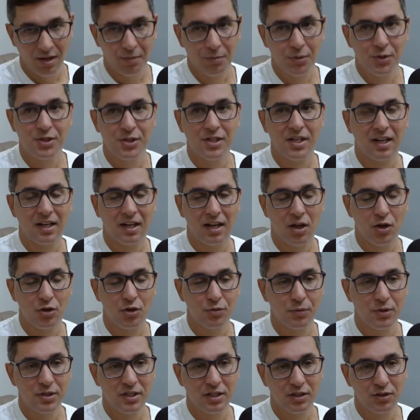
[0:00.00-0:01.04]
Bom dia,
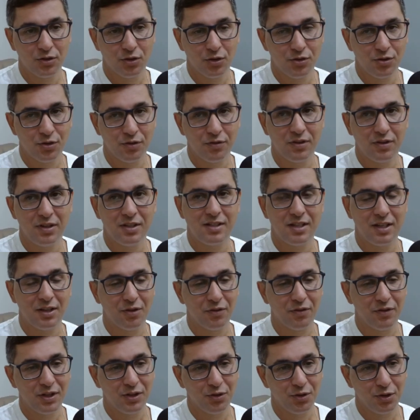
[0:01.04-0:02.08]
Cláudio. Bom dia a todos os ouvintes em
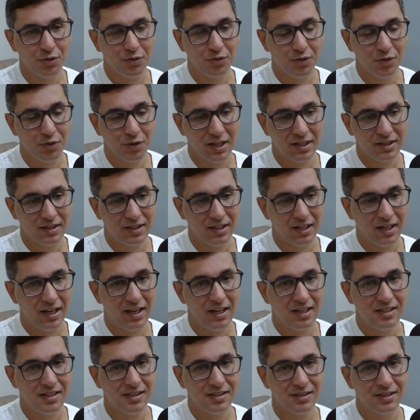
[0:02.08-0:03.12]

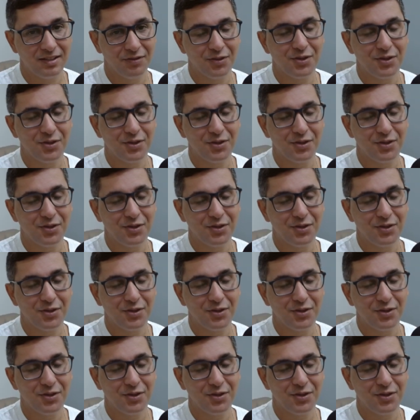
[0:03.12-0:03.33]
98,3.